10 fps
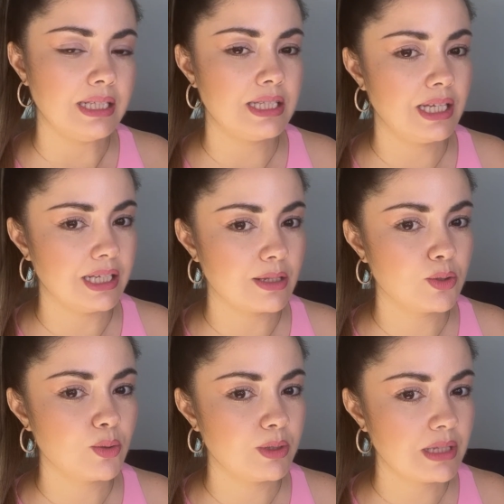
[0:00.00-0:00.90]
chicas,
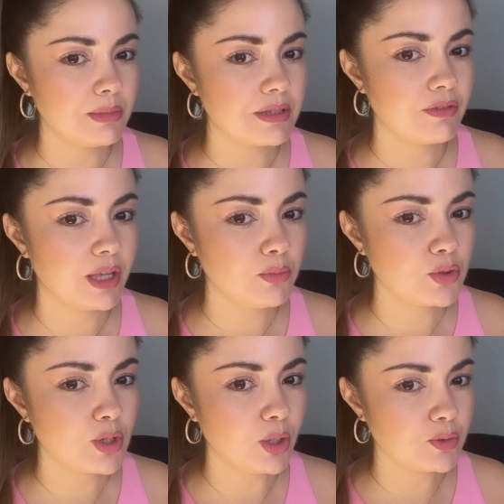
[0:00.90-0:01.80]
los hombres también se fijan
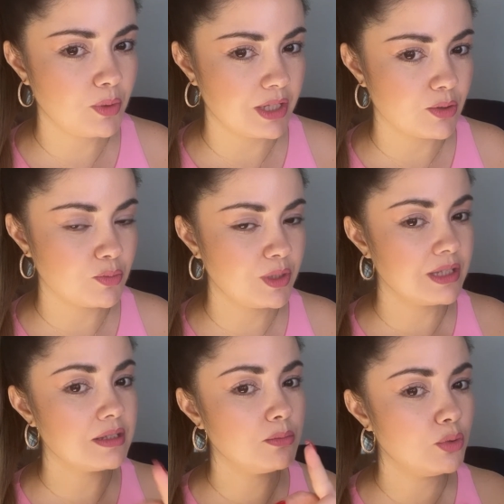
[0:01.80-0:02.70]
mucho en los pies. Los pies
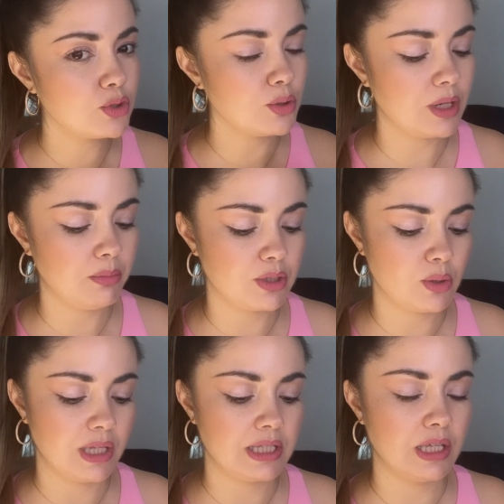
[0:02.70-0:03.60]
dicen mucho de una
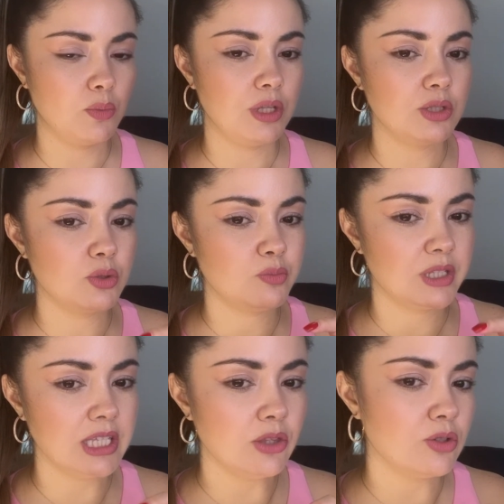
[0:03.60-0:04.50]
persona, así que cuiden sus
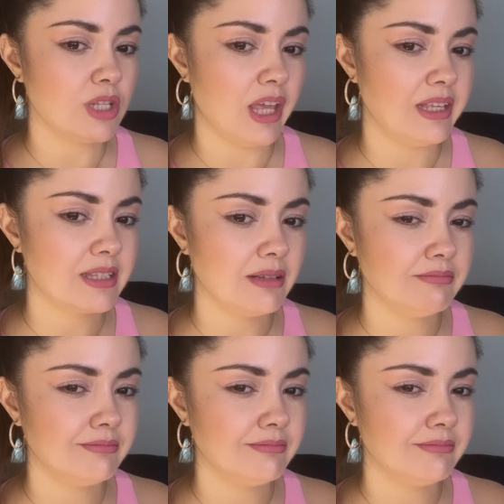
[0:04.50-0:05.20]
piecitos y ahí está.